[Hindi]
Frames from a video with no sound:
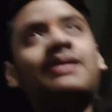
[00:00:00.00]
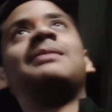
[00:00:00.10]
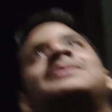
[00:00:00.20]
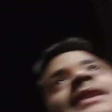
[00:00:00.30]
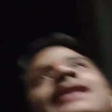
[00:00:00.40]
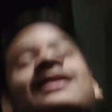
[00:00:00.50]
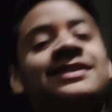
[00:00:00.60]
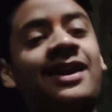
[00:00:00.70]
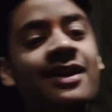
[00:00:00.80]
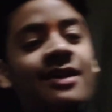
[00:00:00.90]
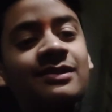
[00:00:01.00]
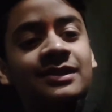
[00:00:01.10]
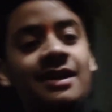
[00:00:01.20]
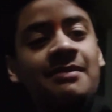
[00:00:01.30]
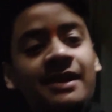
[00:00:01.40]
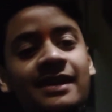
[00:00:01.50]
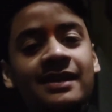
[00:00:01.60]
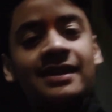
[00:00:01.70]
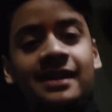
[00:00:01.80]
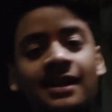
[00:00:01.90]
सबसे खतरनाक होता है हमारी
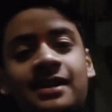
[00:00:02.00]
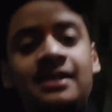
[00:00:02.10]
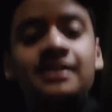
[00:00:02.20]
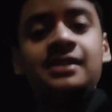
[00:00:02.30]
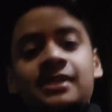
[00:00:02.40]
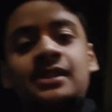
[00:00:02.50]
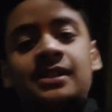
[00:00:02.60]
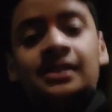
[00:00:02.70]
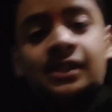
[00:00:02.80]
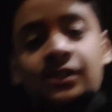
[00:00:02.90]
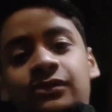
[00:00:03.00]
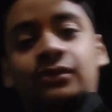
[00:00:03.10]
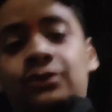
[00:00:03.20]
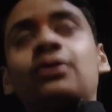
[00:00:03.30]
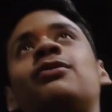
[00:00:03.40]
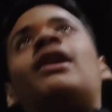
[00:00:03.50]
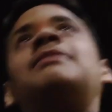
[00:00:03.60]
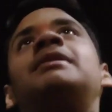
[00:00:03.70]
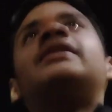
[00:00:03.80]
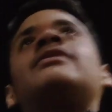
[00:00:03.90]
गली का तो वन
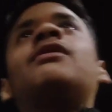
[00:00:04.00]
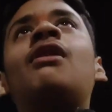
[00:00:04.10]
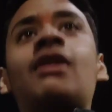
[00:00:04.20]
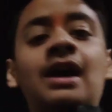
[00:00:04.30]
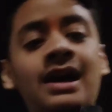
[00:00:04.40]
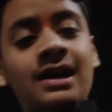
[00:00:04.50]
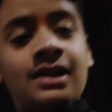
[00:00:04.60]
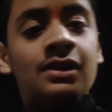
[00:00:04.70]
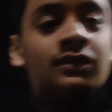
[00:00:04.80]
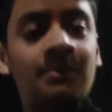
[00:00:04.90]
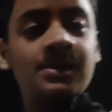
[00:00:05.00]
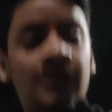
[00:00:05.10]
मिनट व्लॉग है तो मैं